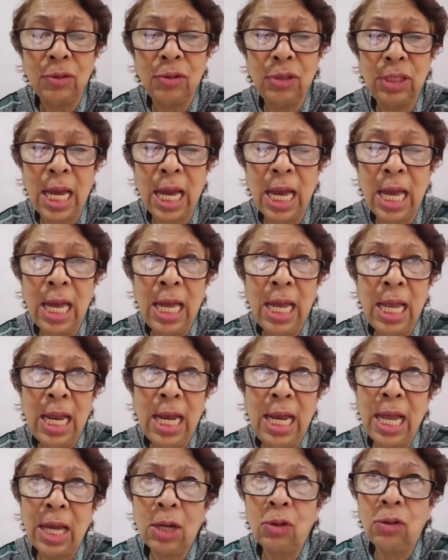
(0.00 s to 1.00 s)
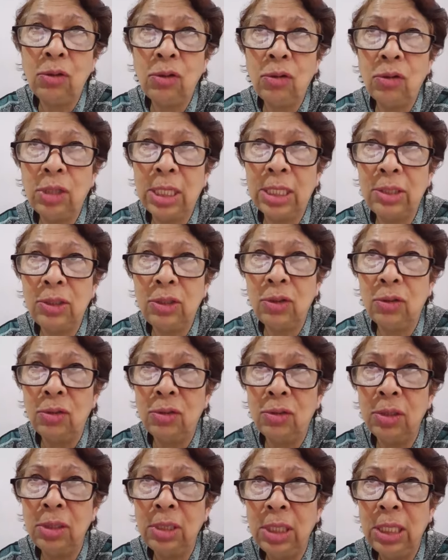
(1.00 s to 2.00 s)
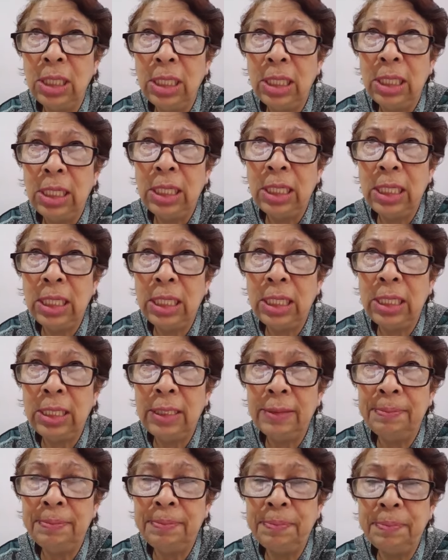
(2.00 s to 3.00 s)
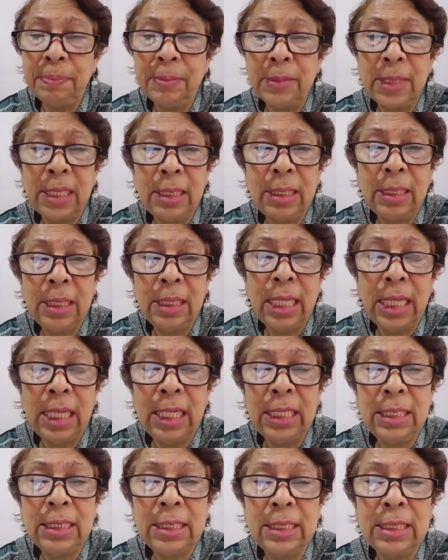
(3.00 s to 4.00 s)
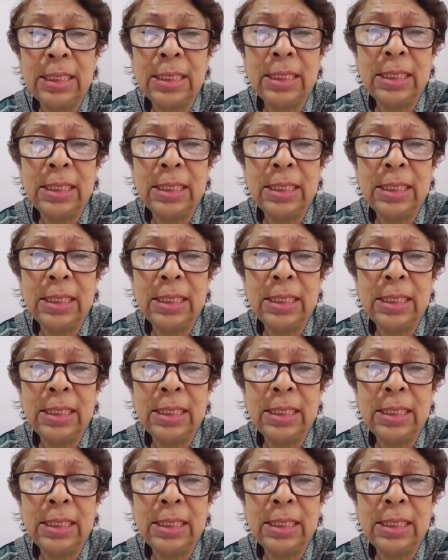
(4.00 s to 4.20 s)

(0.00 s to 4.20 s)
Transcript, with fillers: O sea, la connotación em, es